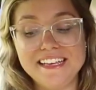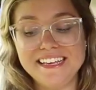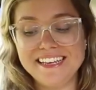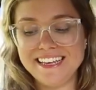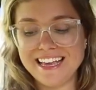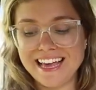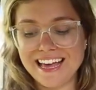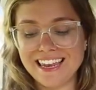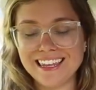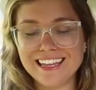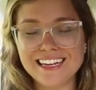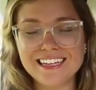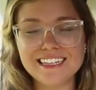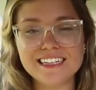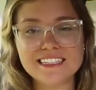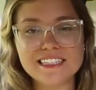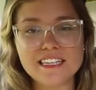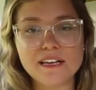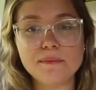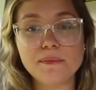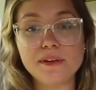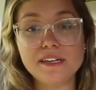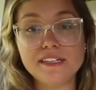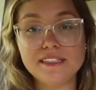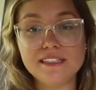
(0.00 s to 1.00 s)
E além
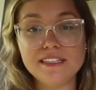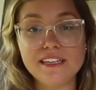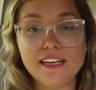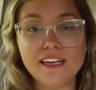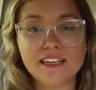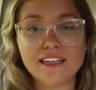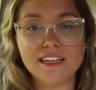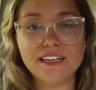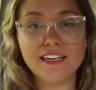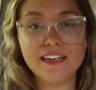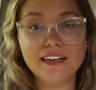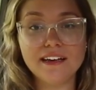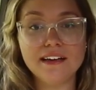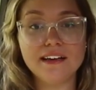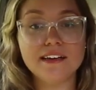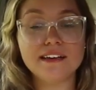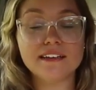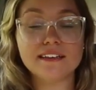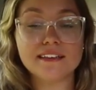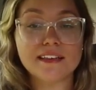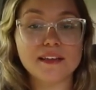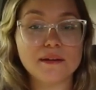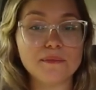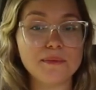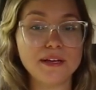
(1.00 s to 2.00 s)
dessa mesinha aqui,
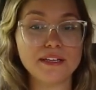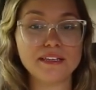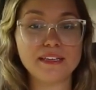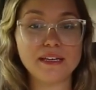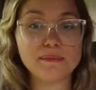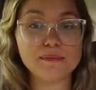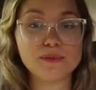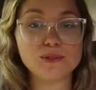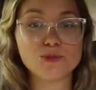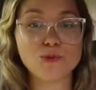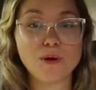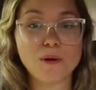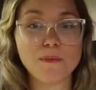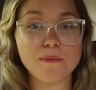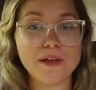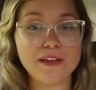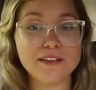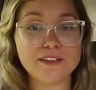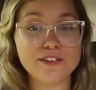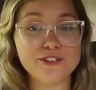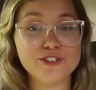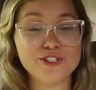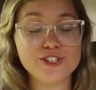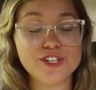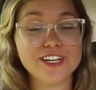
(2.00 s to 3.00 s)
também temos uma
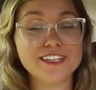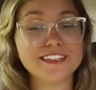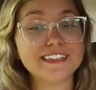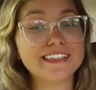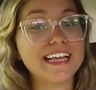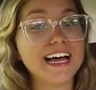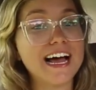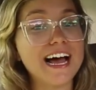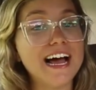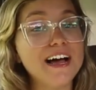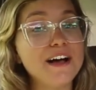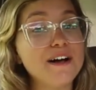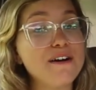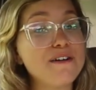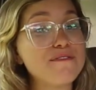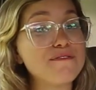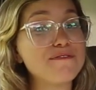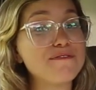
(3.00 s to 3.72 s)
mesa de jantar